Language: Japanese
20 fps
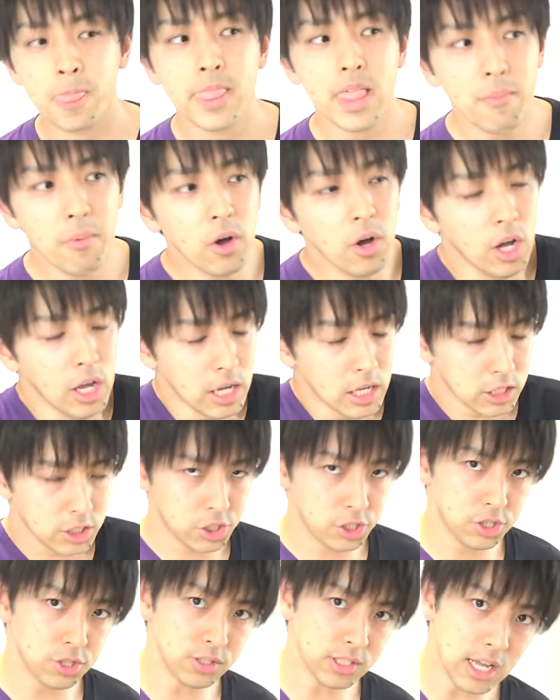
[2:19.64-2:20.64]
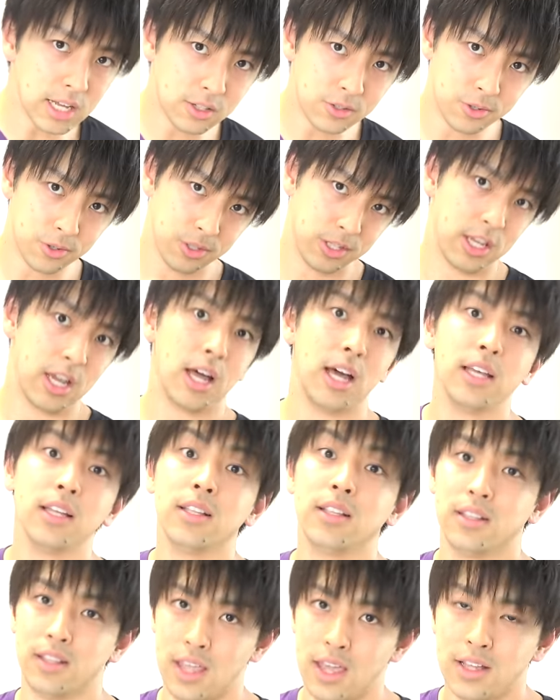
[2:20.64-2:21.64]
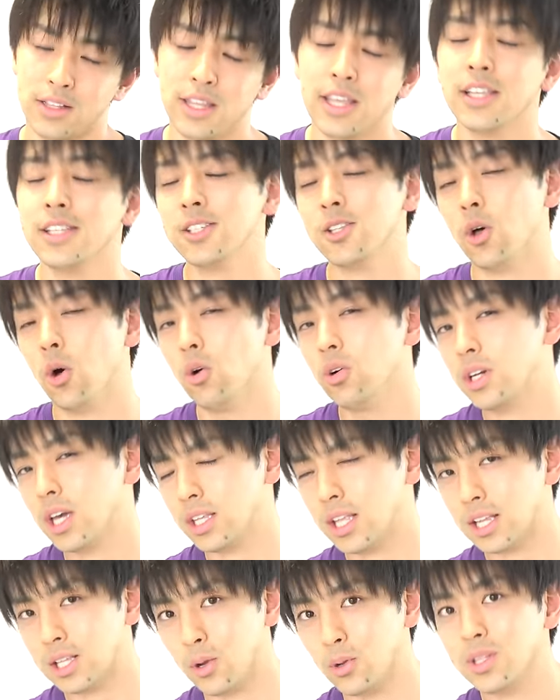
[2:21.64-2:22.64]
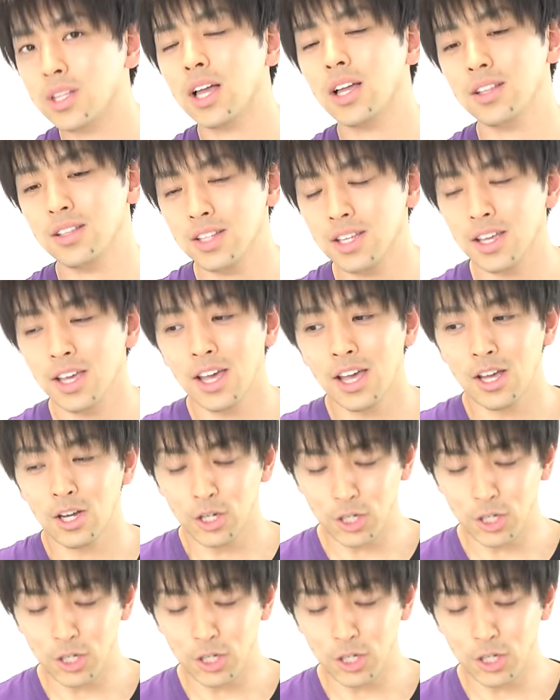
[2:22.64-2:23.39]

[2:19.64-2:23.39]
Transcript: でも中学校に入ってテストを受けた途端に